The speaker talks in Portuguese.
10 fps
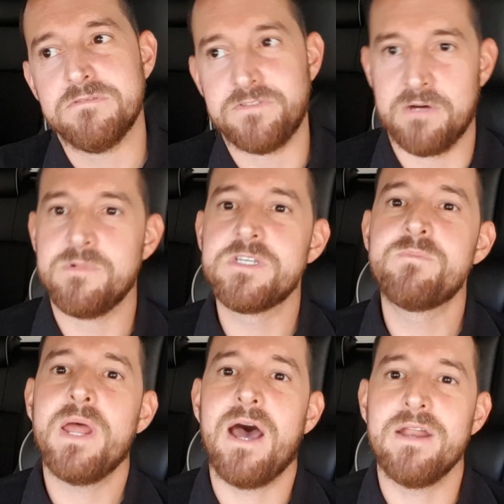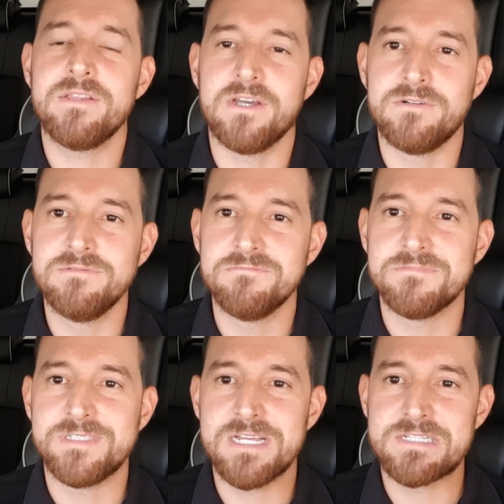Vamos esperar então,
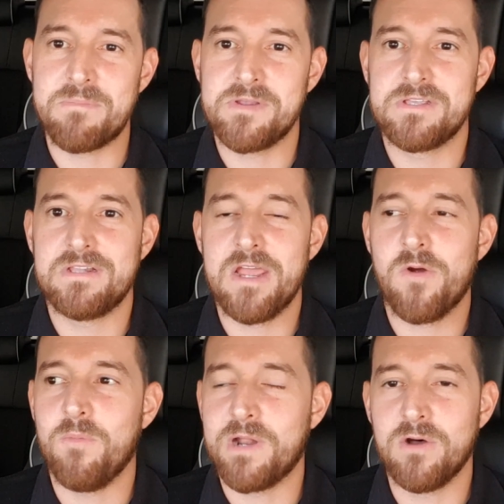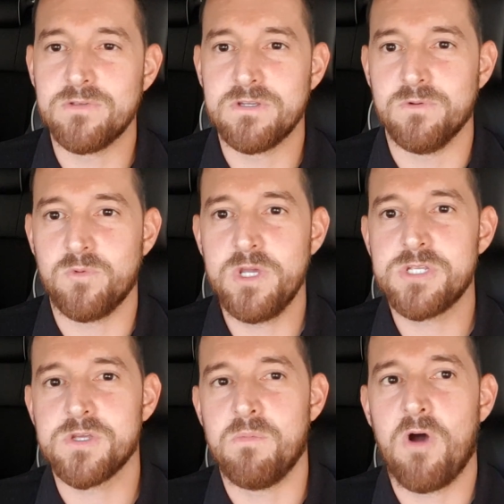né? Você tá pensando lá em comprar o seu Quid,
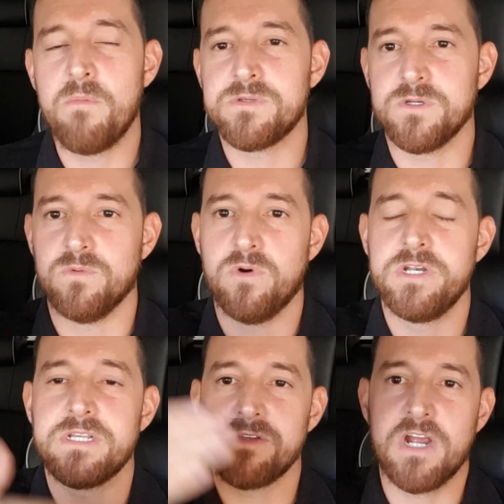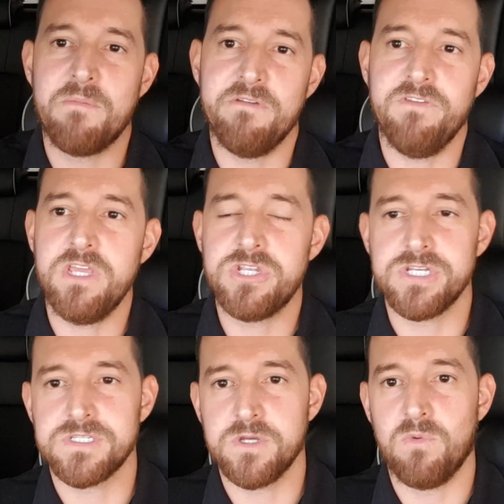seu Mob, seu Onix, seu HB20,
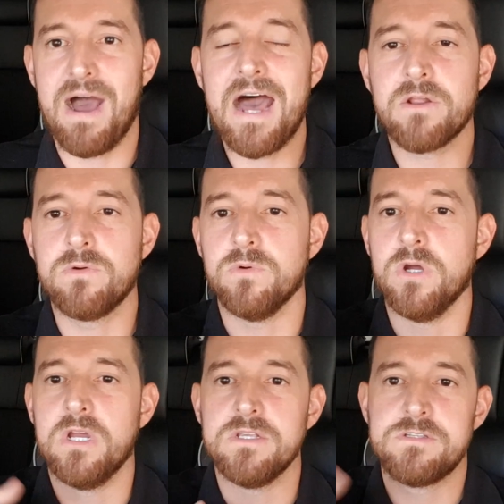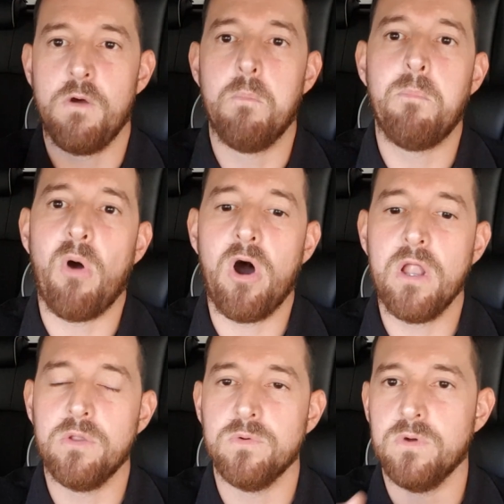seu Argo, seu
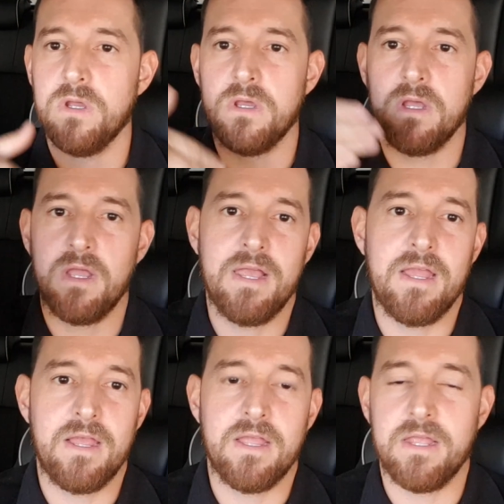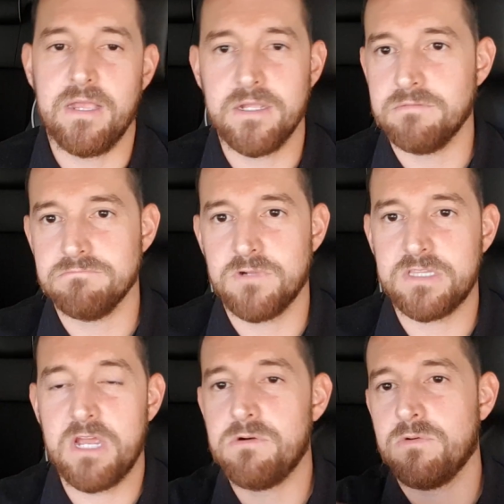Polo, é...
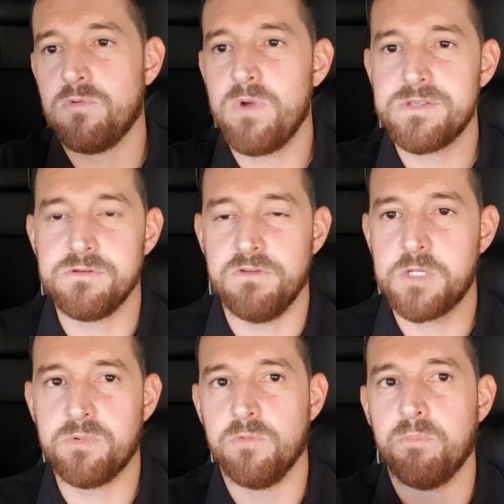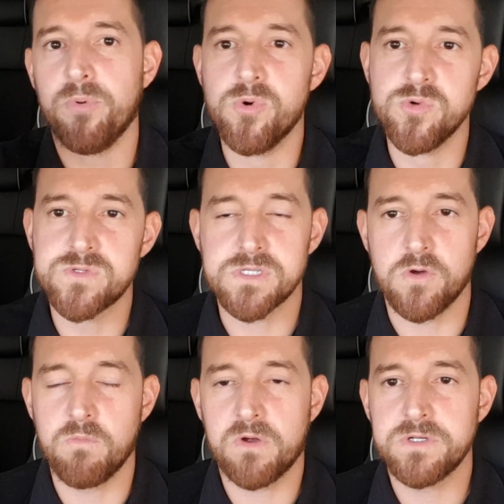até algum SUV tipo Pulse,
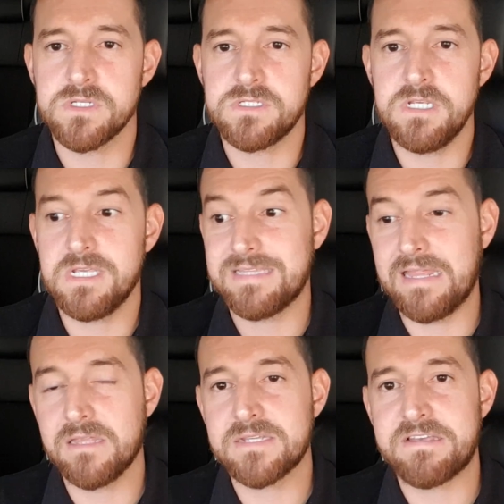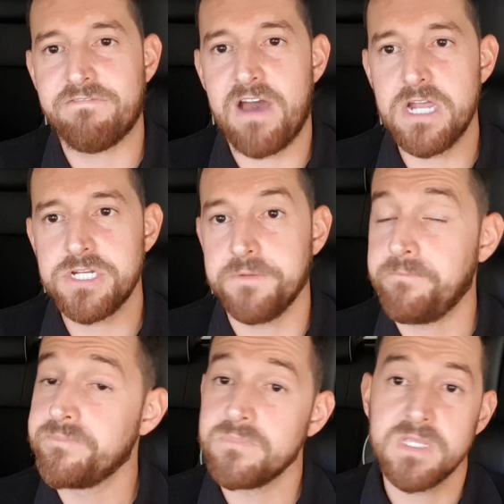alguma coisa assim, que está dentro dessa faixa,
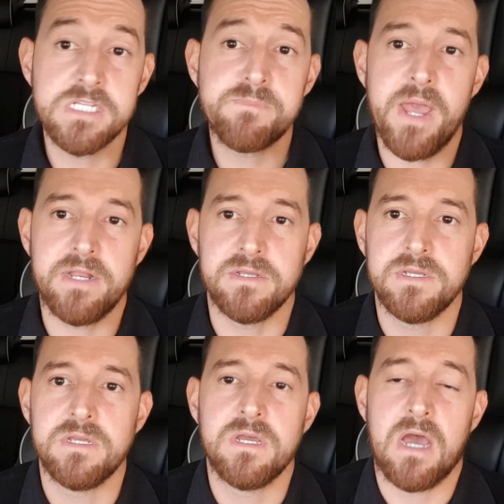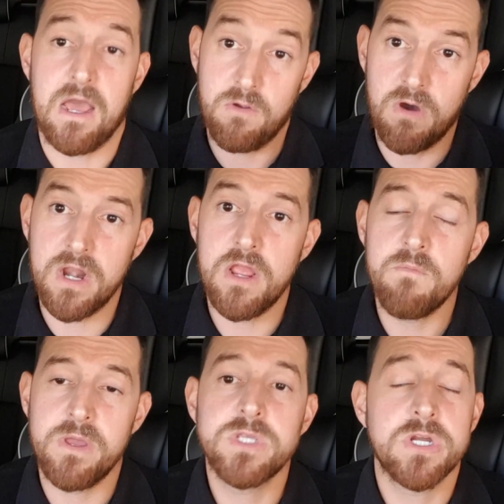espere. Agora
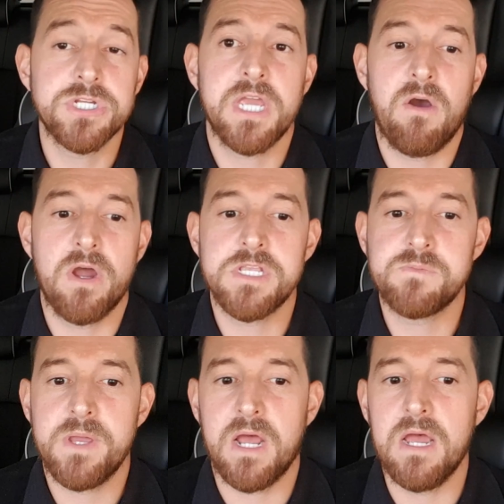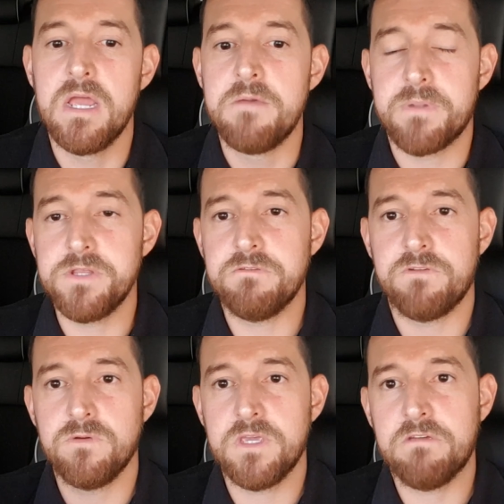realmente eu acho que é a hora de esperar para a gente
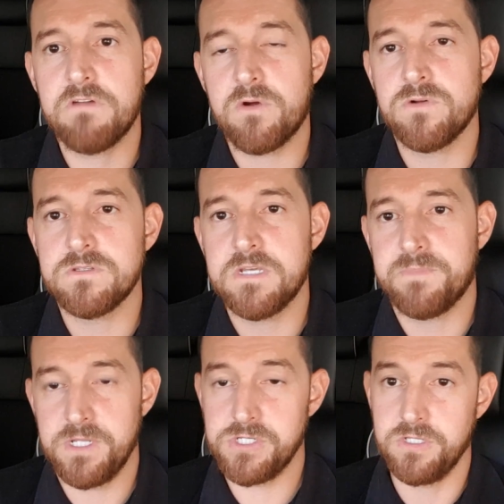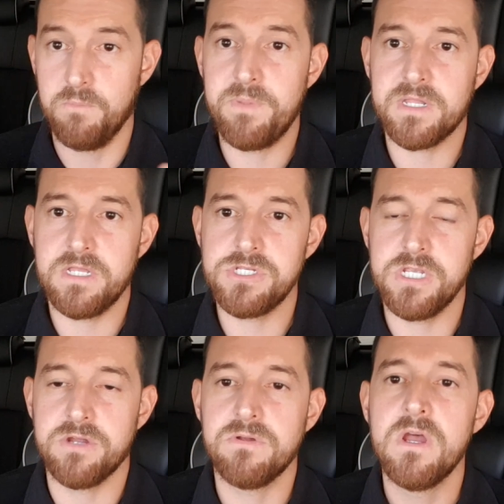ver o que, que vai acontecer para a gente não perder
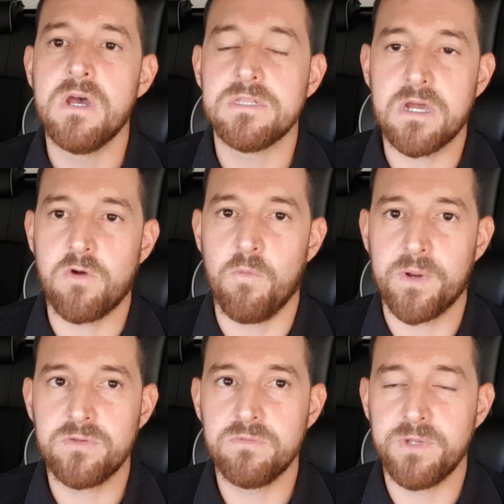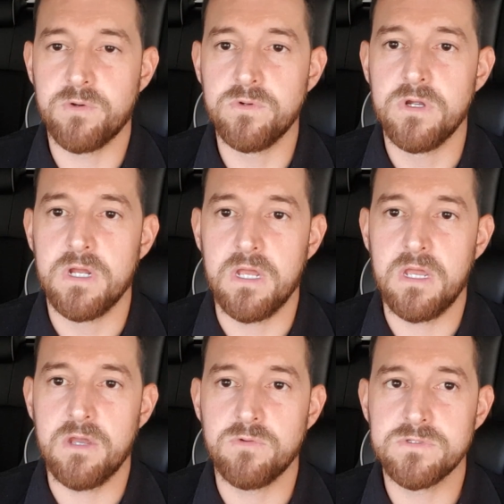dinheiro na compra do meu
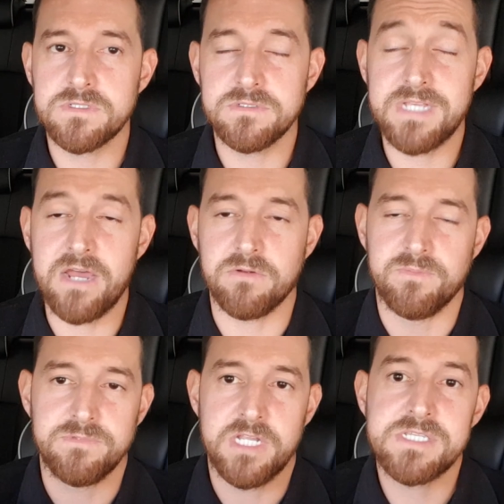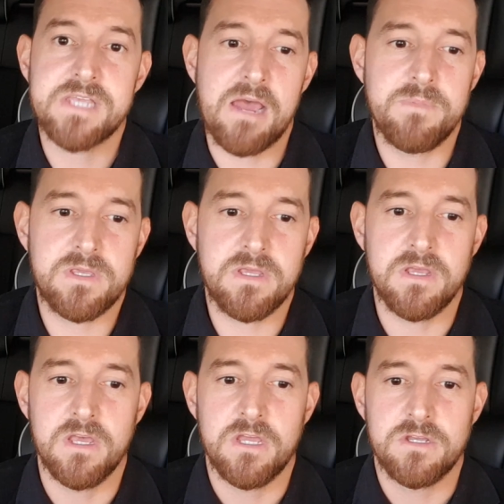é, o zero. A gente sabe
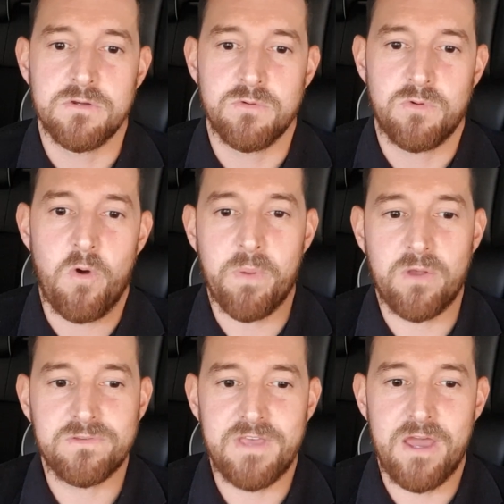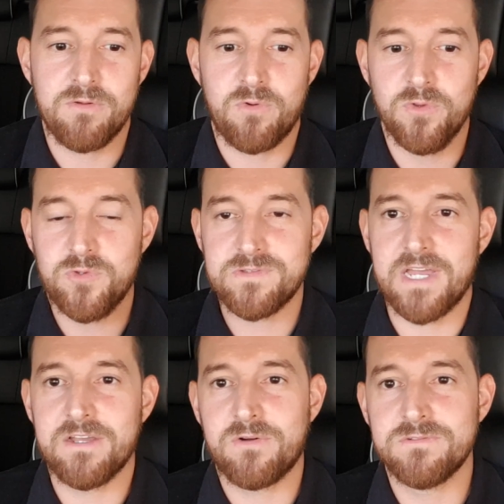que comprar o zero quando tu
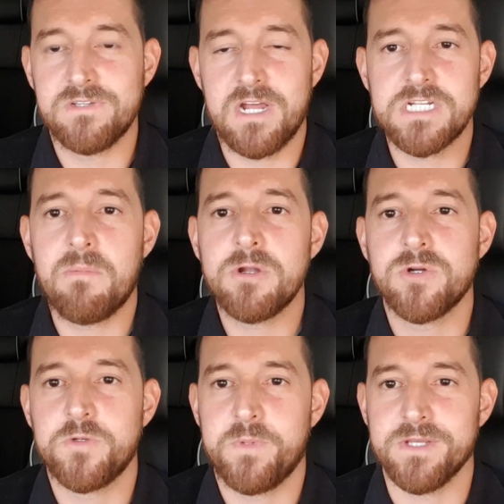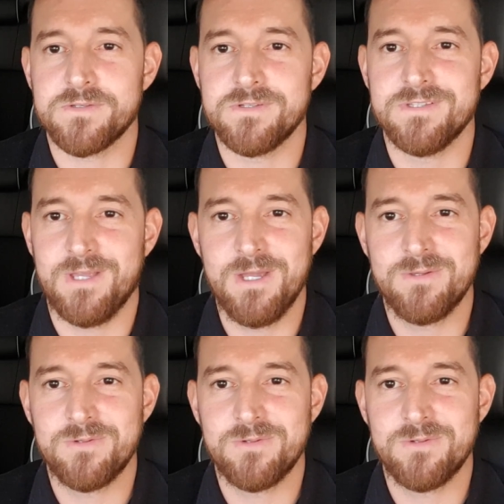sai da concessionária já baixou de preço, né?